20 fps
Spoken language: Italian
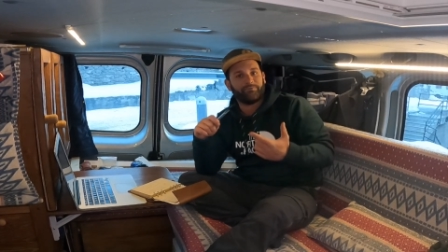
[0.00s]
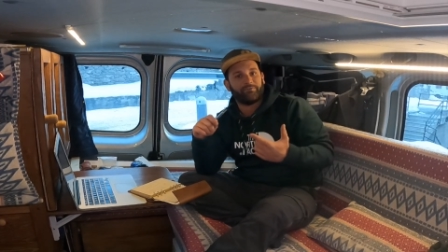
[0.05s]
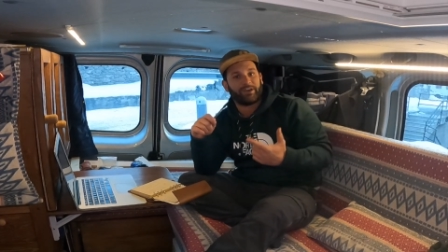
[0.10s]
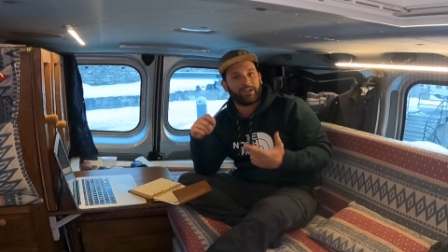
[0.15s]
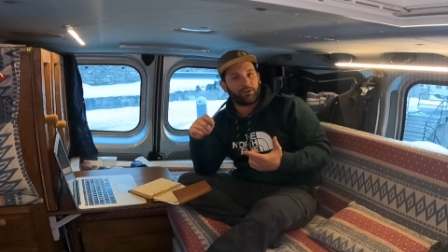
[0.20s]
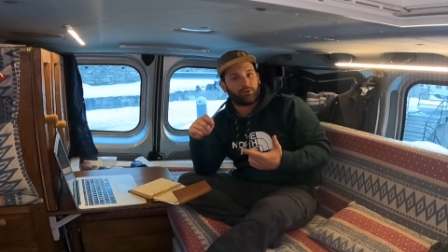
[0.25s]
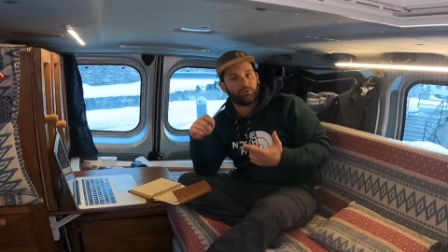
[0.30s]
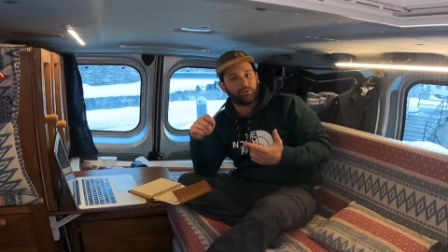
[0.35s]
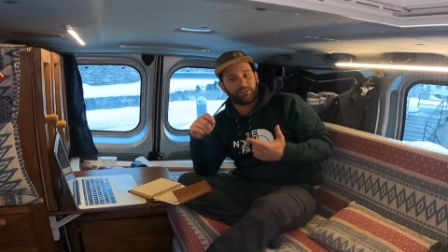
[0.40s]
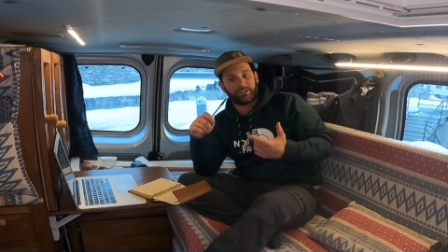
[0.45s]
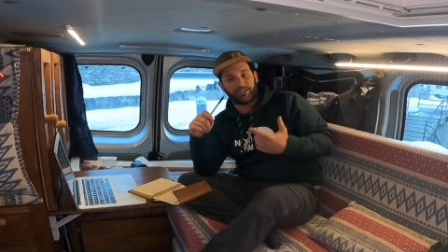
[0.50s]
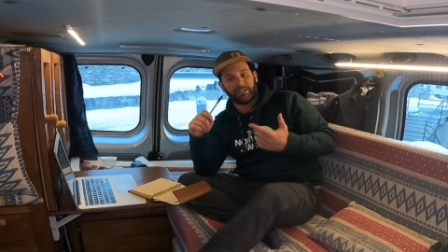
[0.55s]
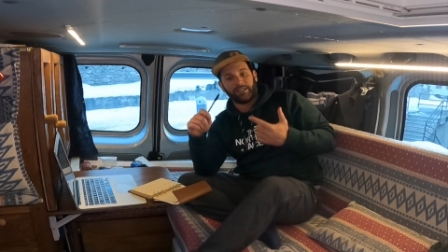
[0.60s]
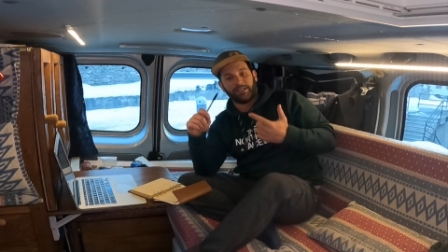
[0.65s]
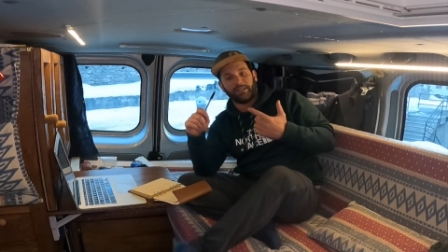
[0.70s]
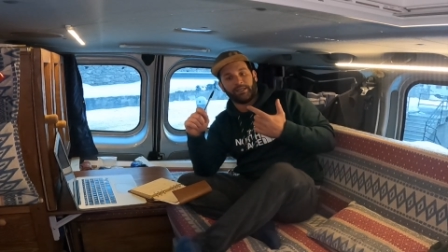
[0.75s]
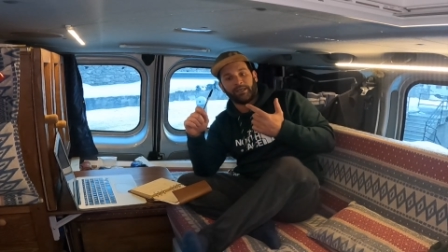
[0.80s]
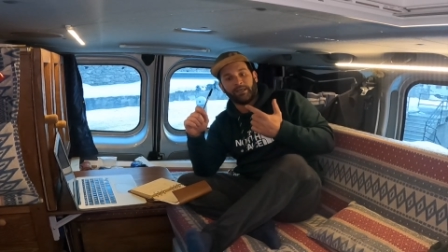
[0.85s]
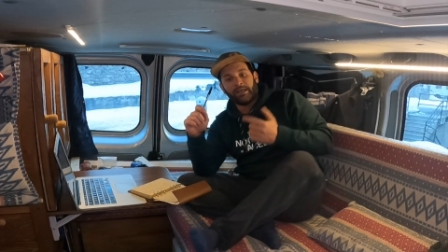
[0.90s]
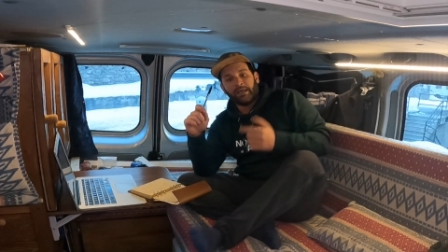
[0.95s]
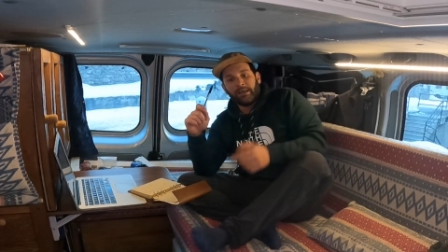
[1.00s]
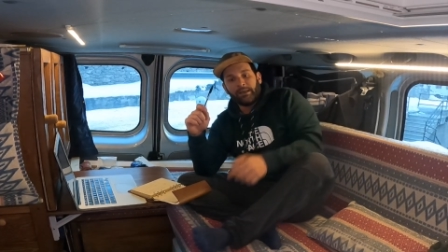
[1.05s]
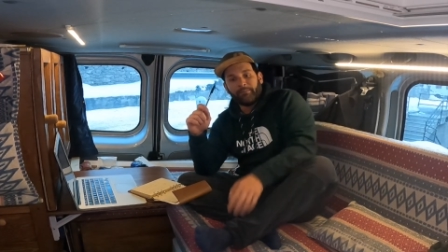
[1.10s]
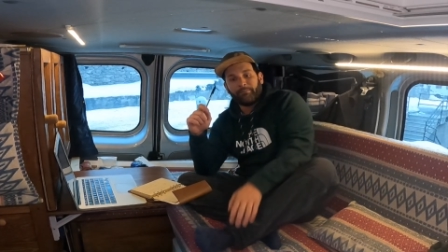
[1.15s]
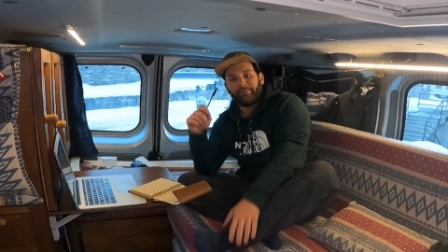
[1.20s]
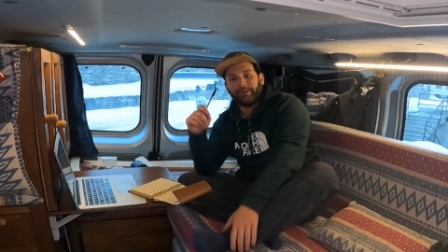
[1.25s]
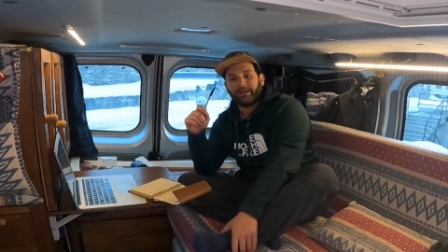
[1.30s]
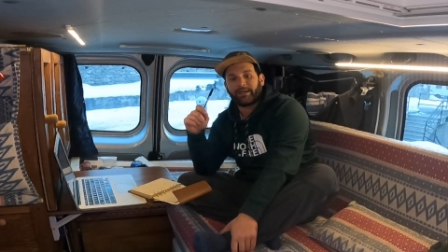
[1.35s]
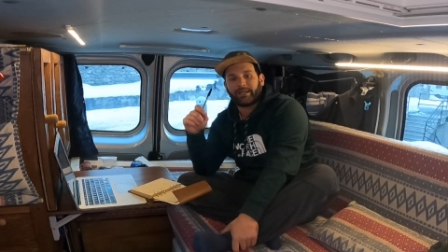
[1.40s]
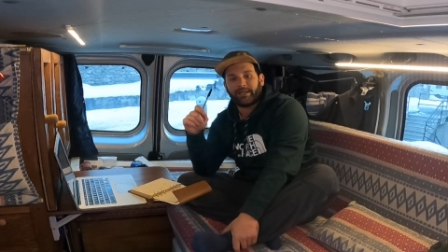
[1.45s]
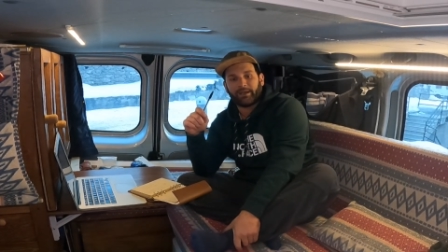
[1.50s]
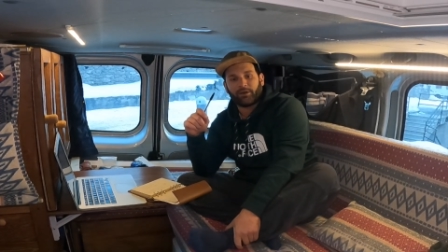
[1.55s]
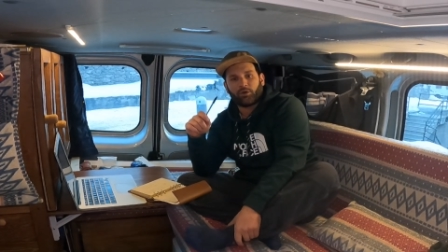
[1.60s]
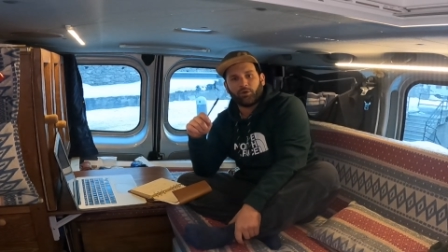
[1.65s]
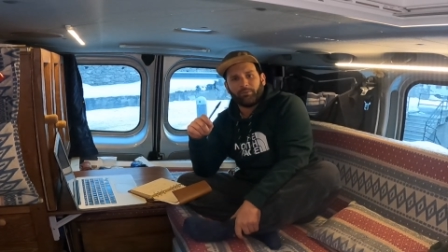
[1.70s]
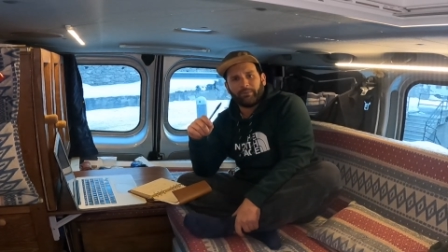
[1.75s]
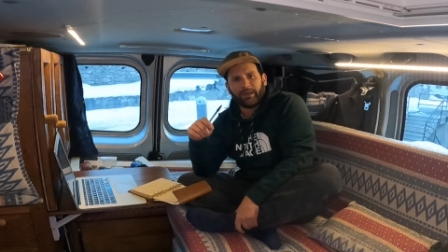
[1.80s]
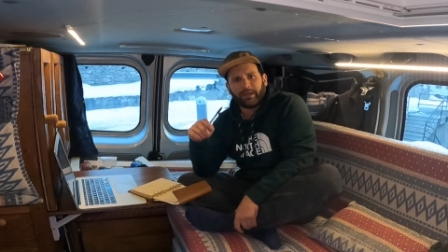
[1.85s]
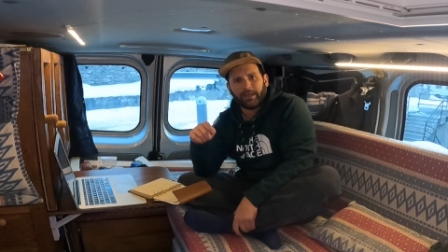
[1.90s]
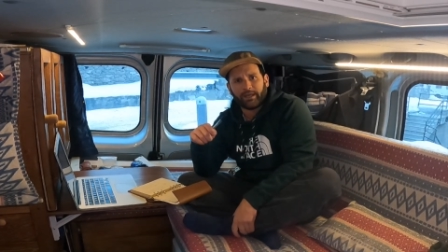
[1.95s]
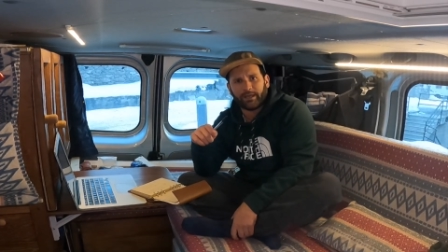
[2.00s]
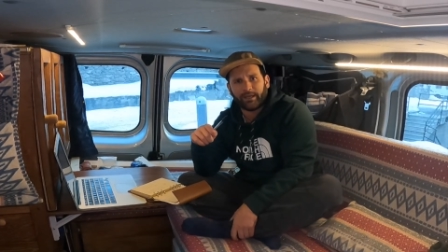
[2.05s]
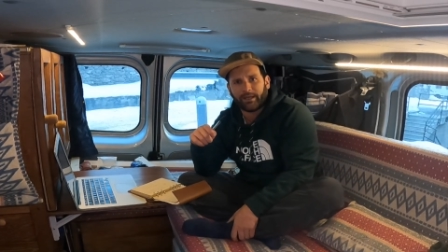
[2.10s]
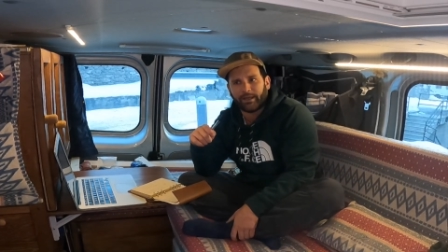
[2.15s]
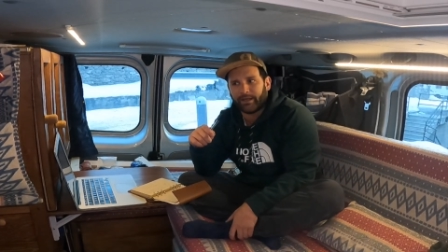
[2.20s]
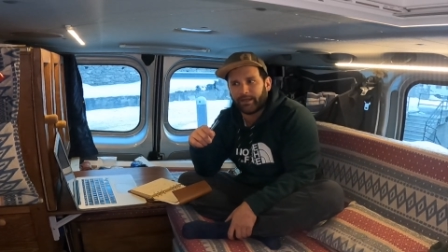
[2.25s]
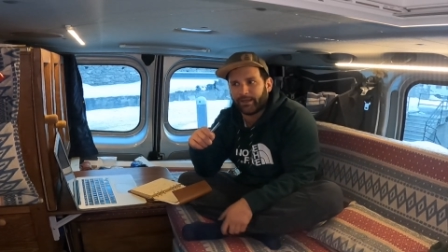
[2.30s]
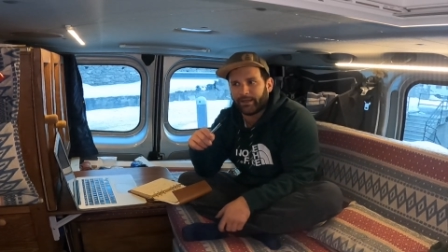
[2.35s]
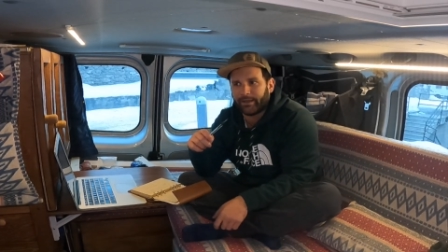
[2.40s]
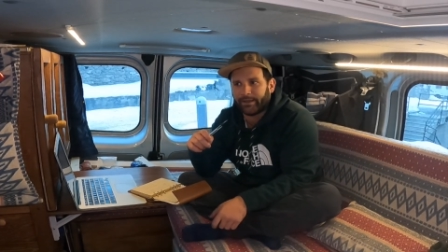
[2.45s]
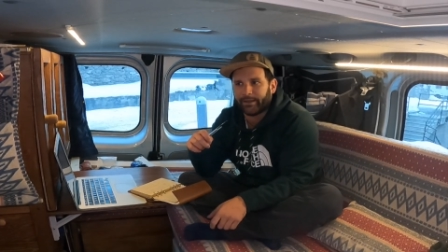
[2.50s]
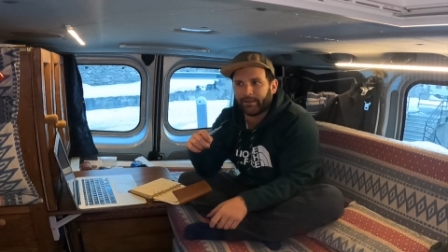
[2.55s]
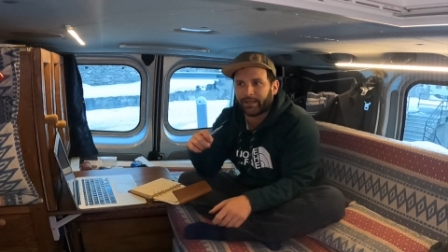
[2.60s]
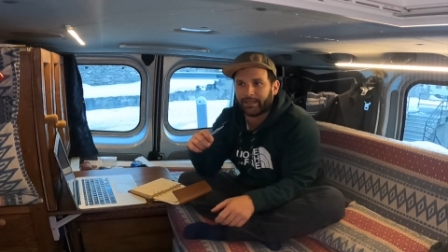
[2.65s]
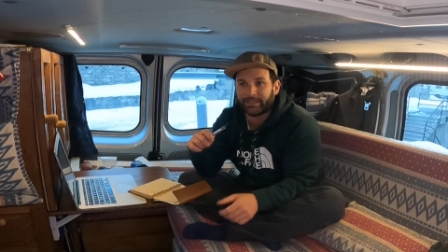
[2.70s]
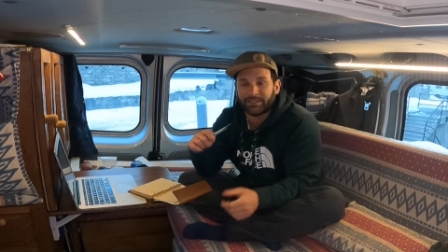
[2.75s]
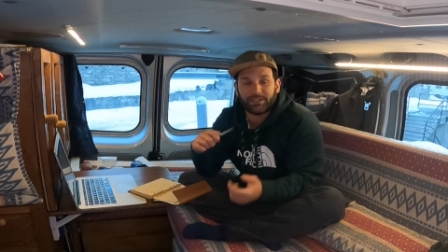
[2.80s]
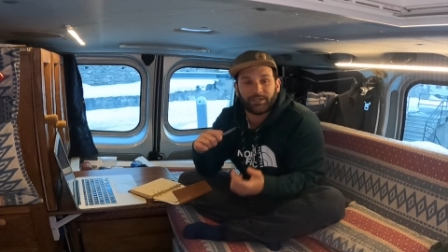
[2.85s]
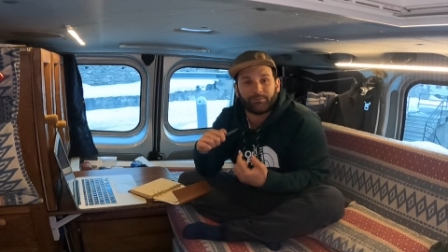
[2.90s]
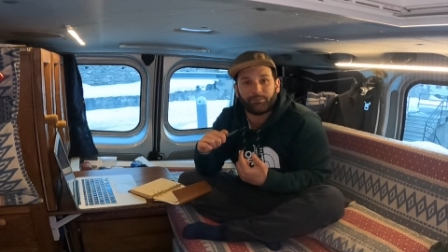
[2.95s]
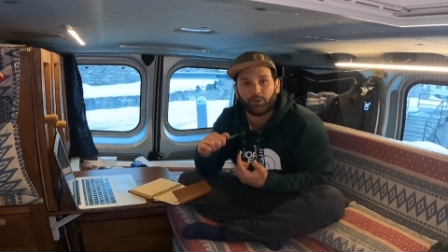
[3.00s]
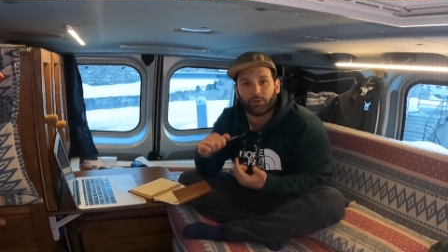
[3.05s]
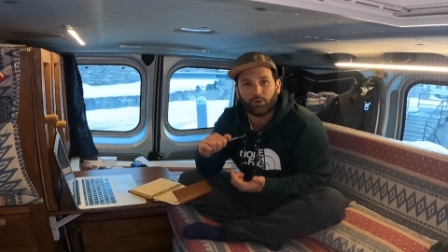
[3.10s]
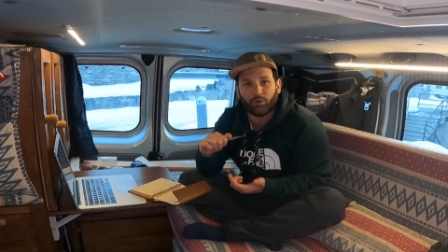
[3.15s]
vari consigli perché come ad esempio